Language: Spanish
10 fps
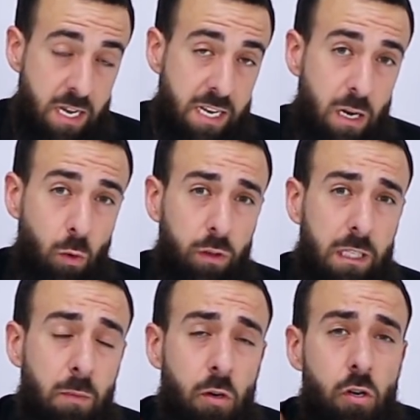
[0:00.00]
Y el
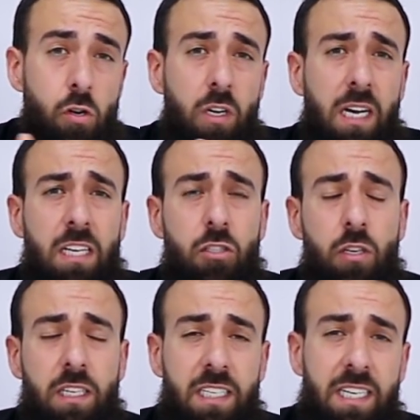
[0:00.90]
último
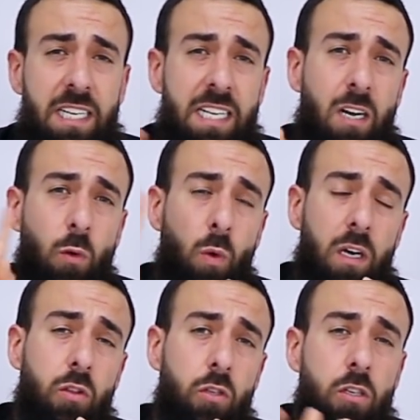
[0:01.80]
caso, que sería ya el
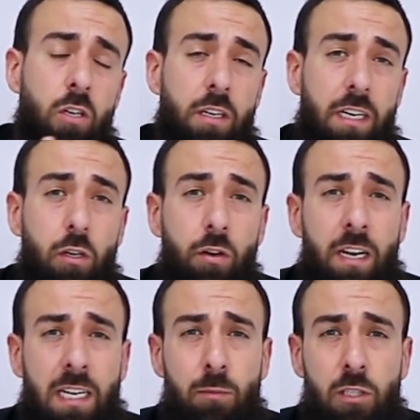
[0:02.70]
cuarto,
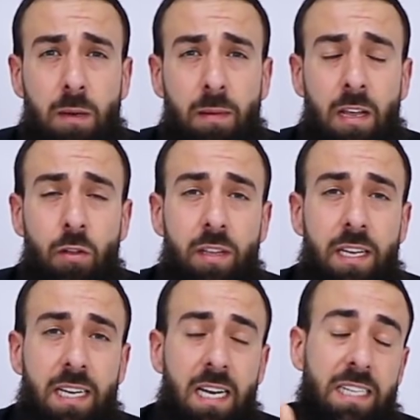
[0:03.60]
recordad que hemos hablado
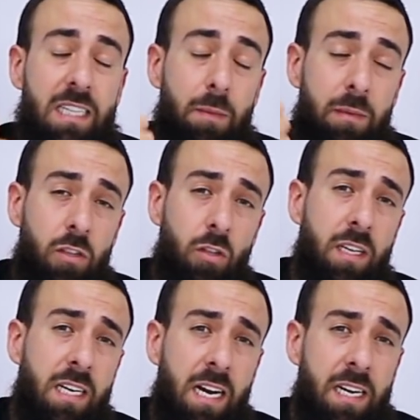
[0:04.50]
de calentamiento
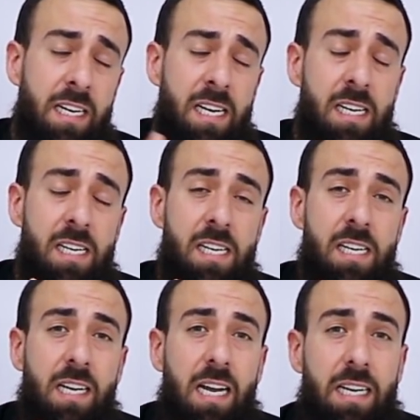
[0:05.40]
de carrera,
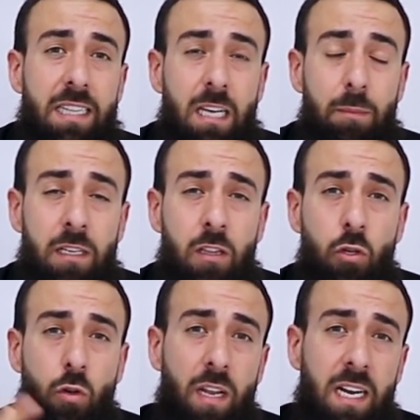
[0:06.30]

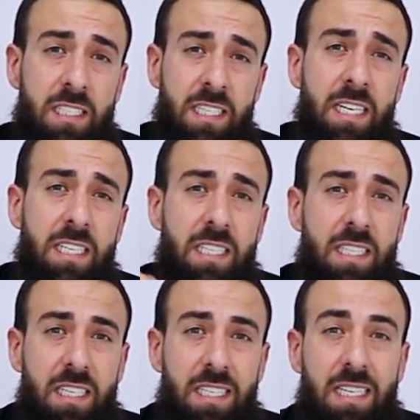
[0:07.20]
calentamiento de las
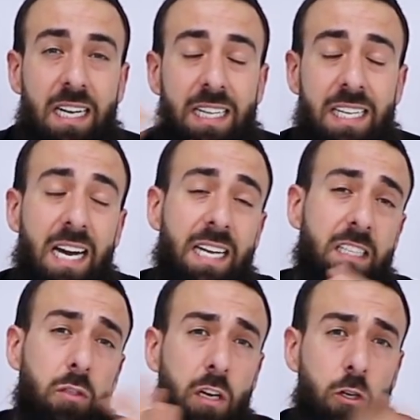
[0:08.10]
series y el día
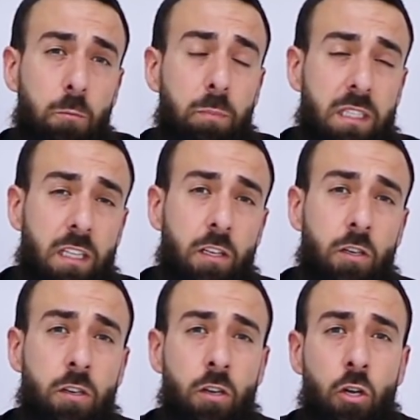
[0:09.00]
antes de una
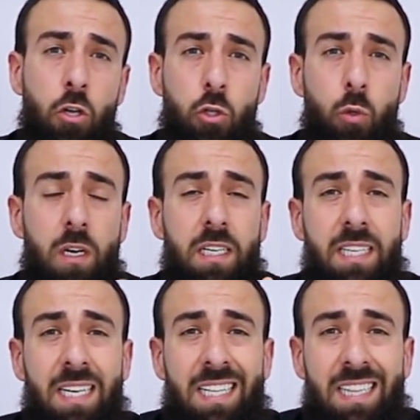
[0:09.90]
competición suele
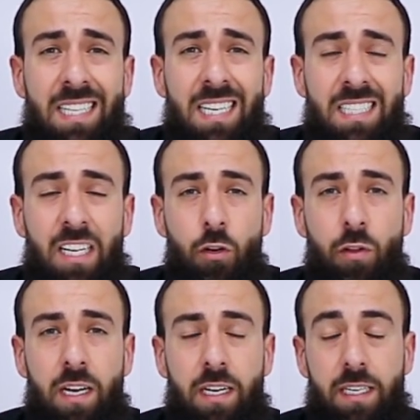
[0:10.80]
ser en días de
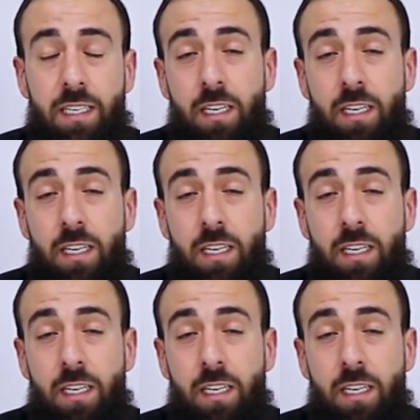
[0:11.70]
rodaje.